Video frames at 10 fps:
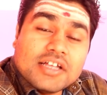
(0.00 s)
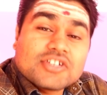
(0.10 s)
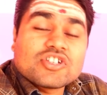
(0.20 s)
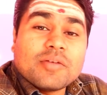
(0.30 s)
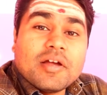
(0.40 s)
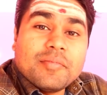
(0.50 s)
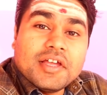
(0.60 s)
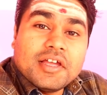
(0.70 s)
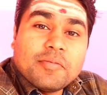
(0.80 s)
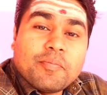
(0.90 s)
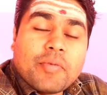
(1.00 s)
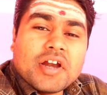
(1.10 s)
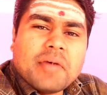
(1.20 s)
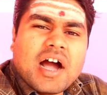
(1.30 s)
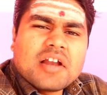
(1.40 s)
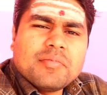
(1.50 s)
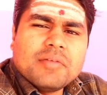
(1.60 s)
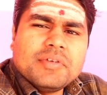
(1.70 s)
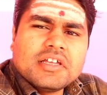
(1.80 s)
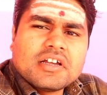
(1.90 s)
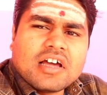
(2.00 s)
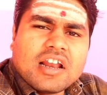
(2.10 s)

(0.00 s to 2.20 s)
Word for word: इस समय में परिवार में भी